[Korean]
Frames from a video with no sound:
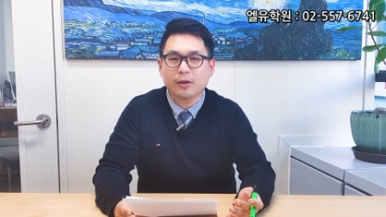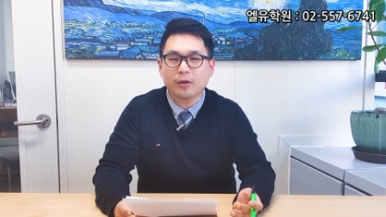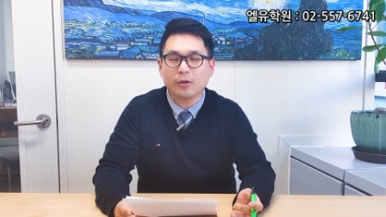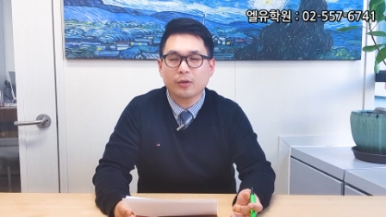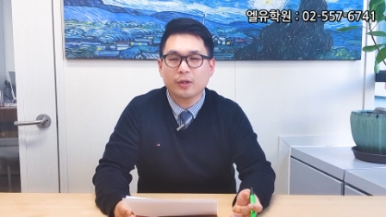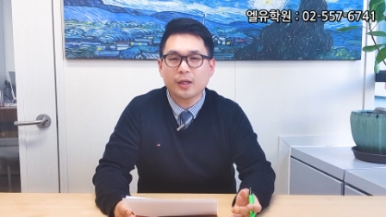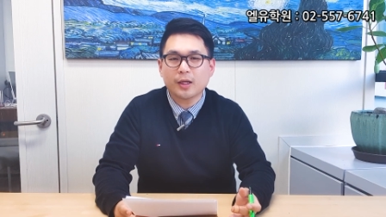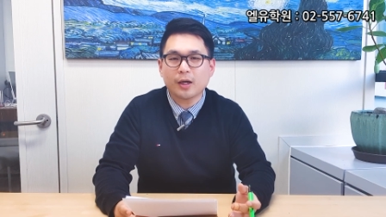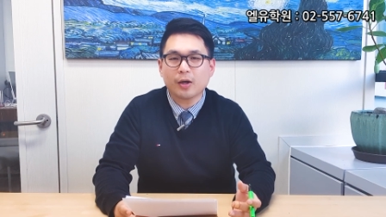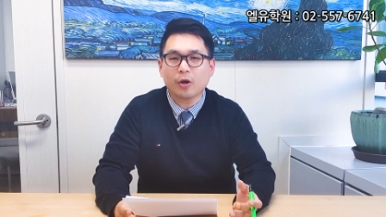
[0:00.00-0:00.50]
어,
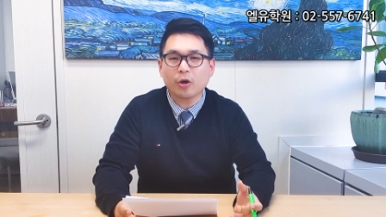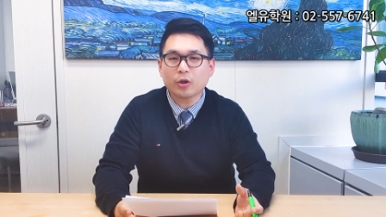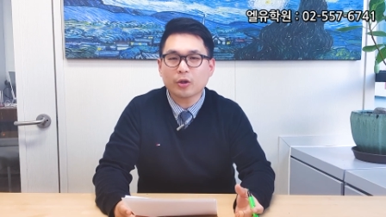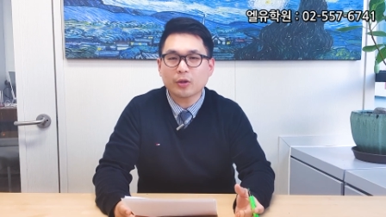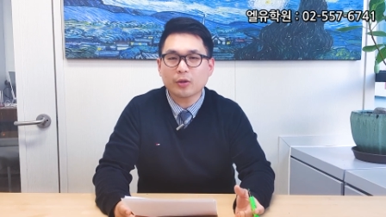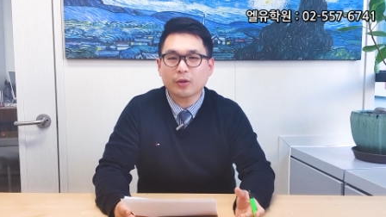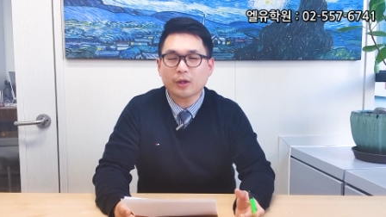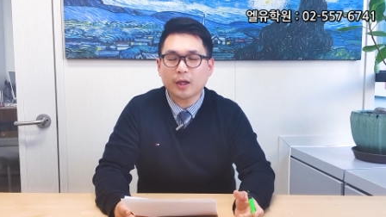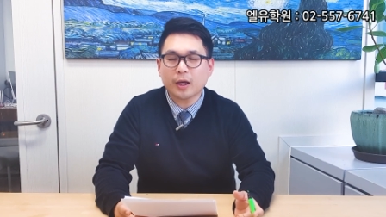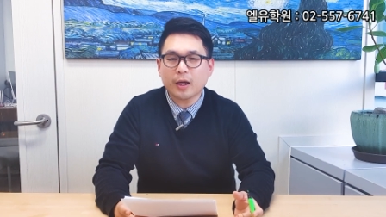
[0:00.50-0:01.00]
네가
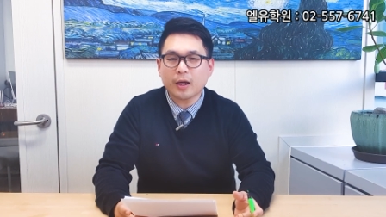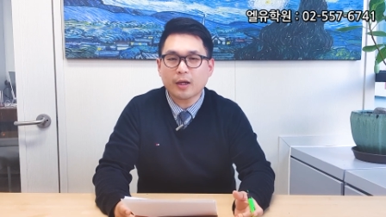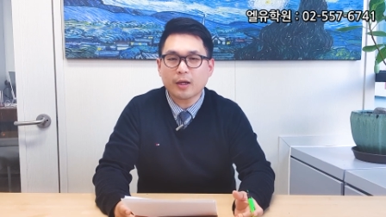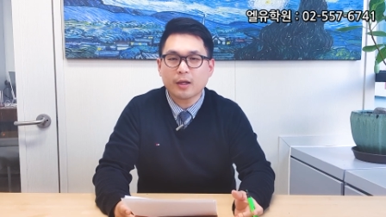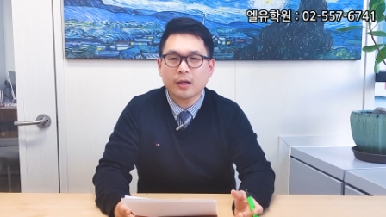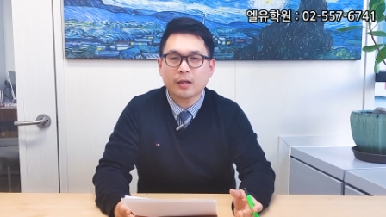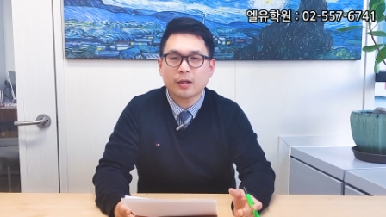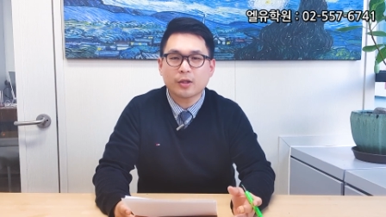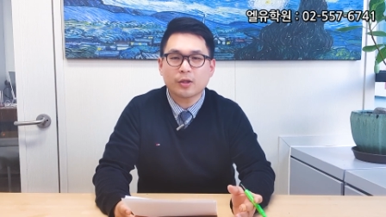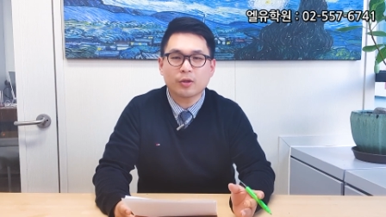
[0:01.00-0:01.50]

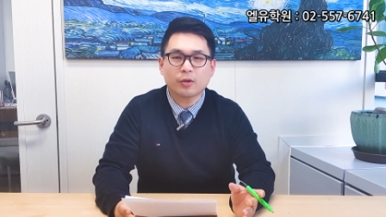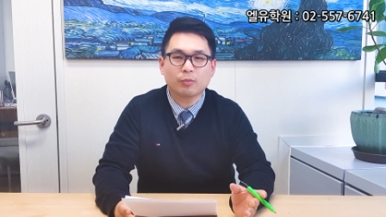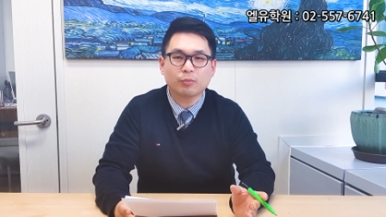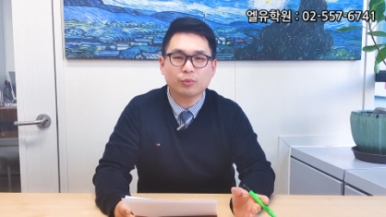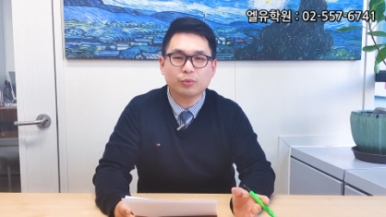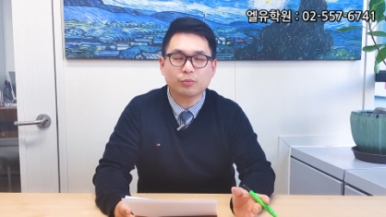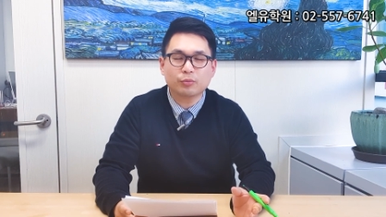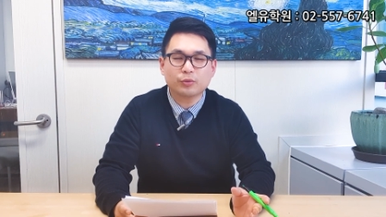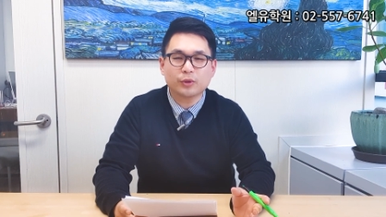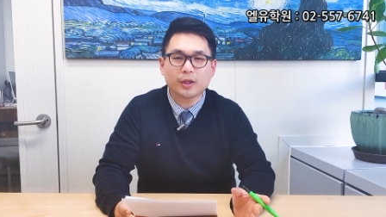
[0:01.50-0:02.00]
어떻게 그런
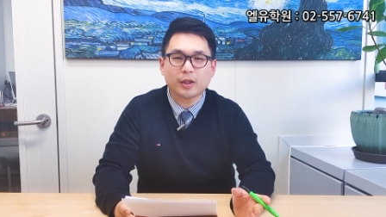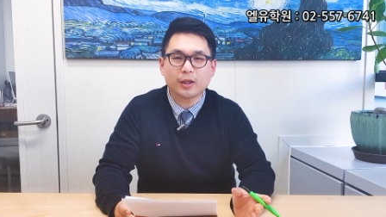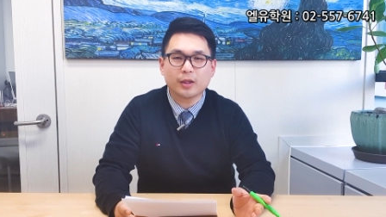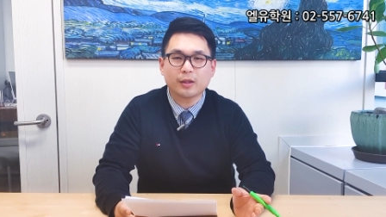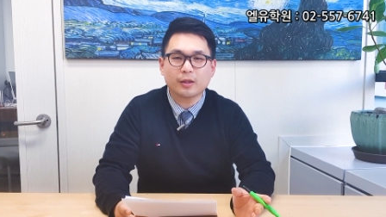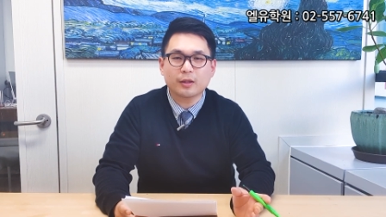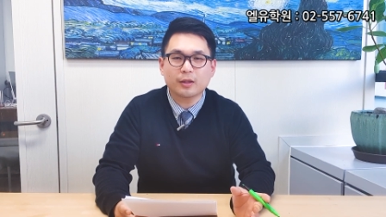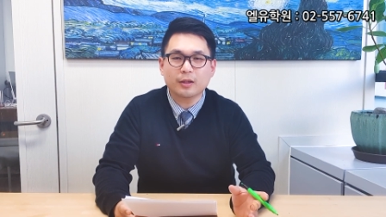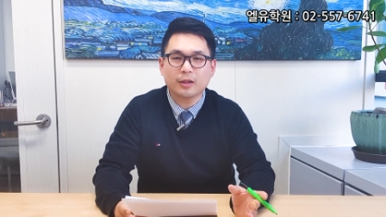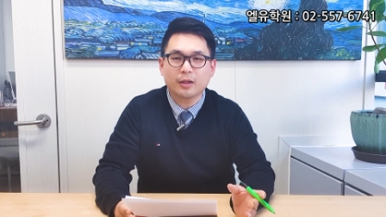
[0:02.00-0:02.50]

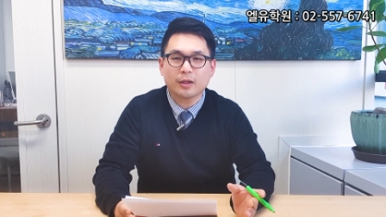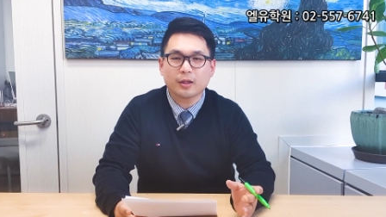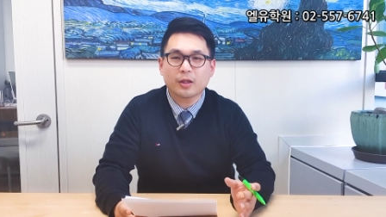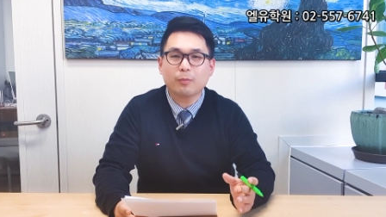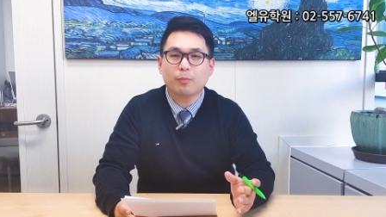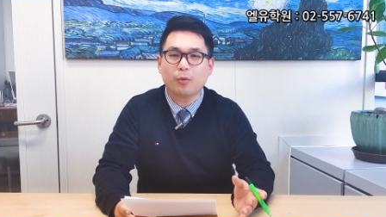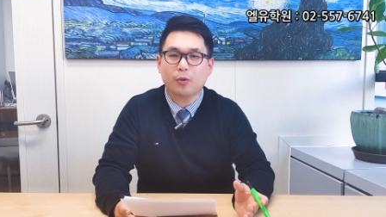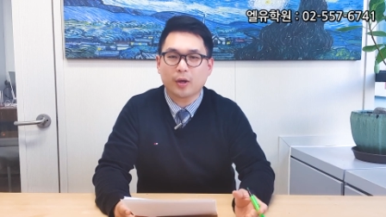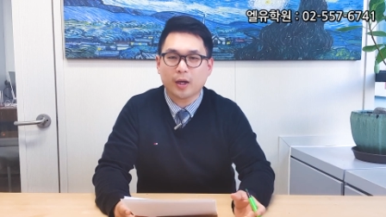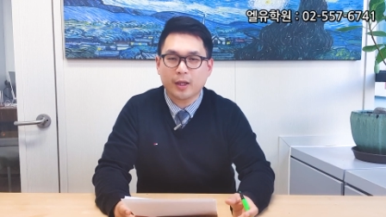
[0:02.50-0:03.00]
부분을
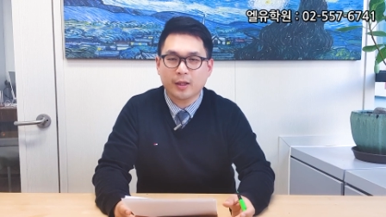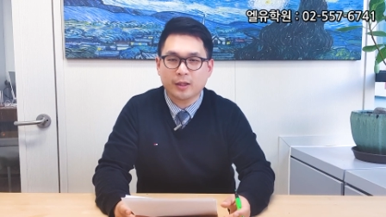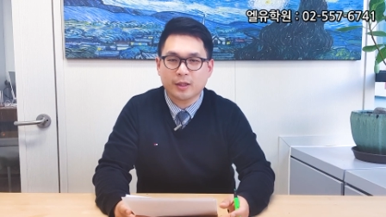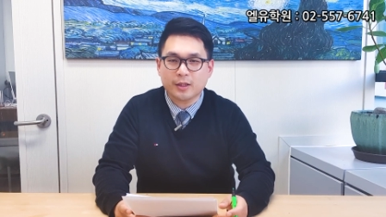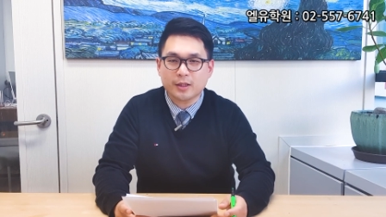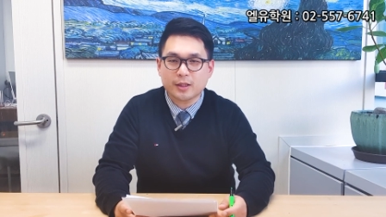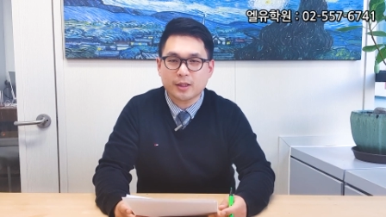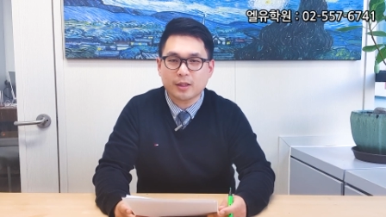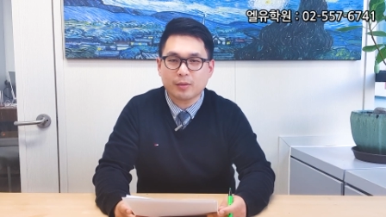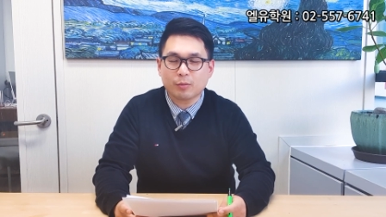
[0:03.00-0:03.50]

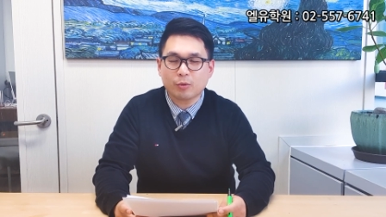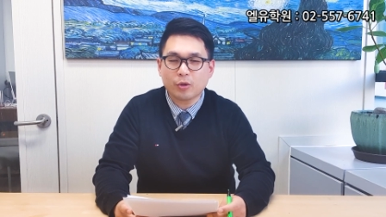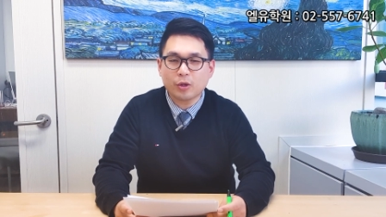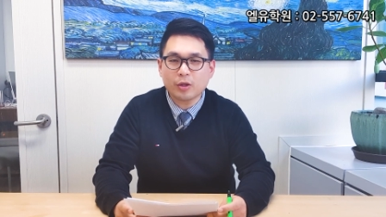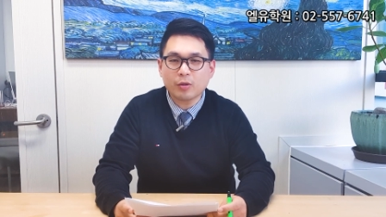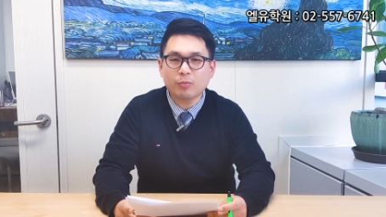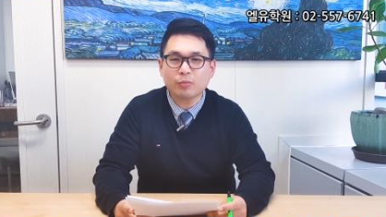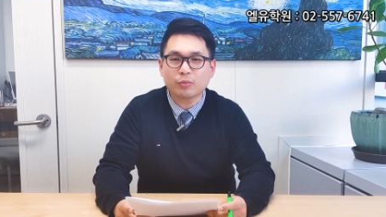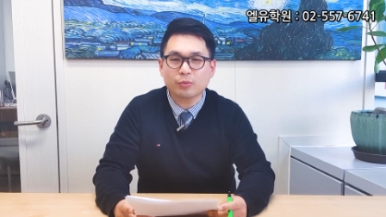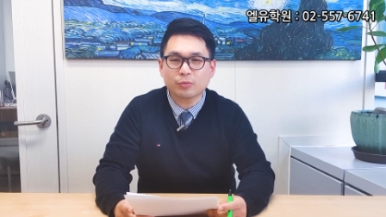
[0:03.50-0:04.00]
극복했는지 뭐
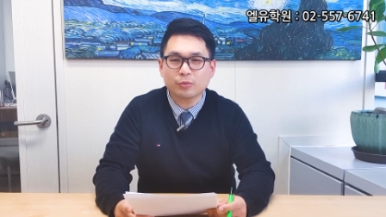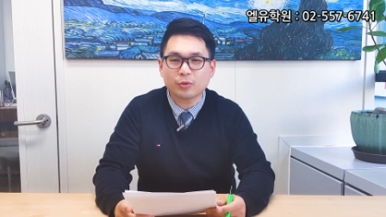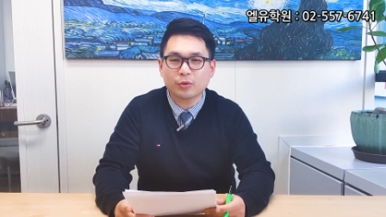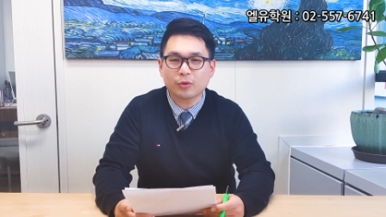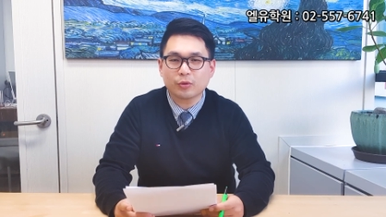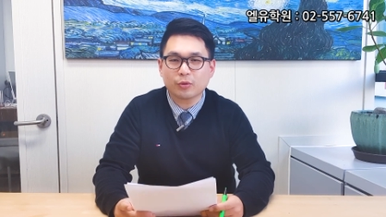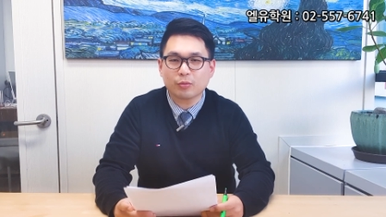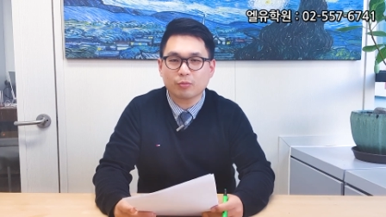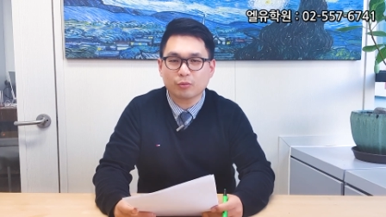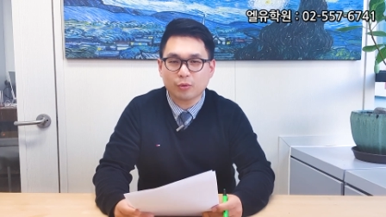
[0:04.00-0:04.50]
이런
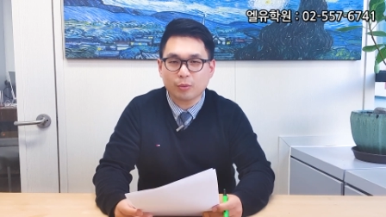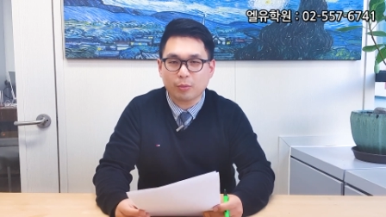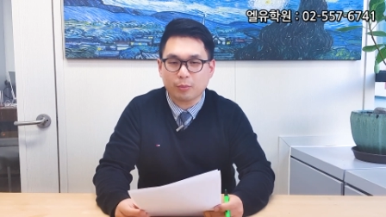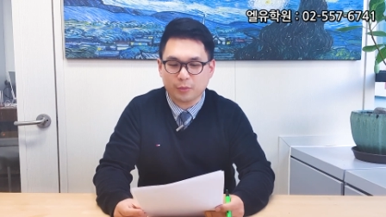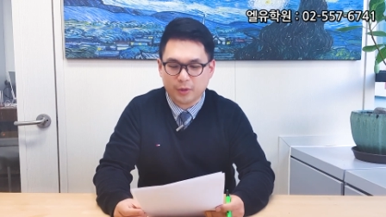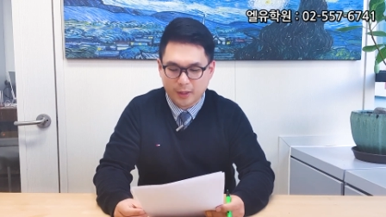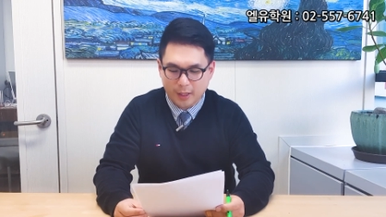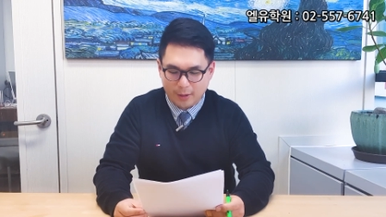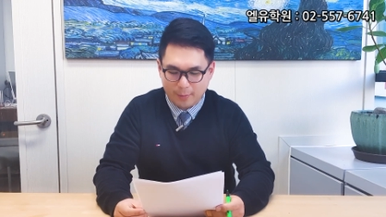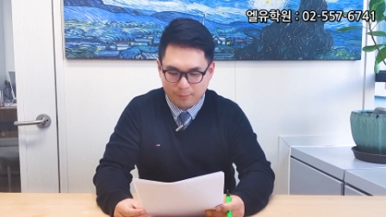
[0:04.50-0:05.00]
부분을 또
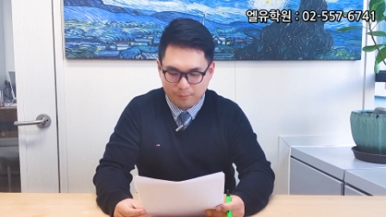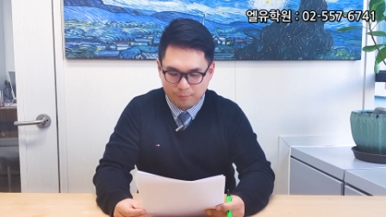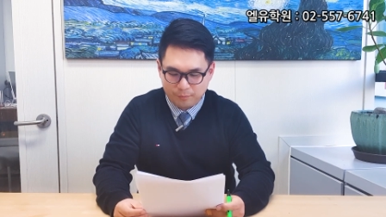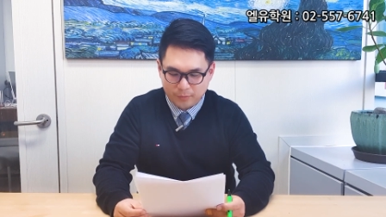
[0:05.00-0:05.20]
물어봅니다.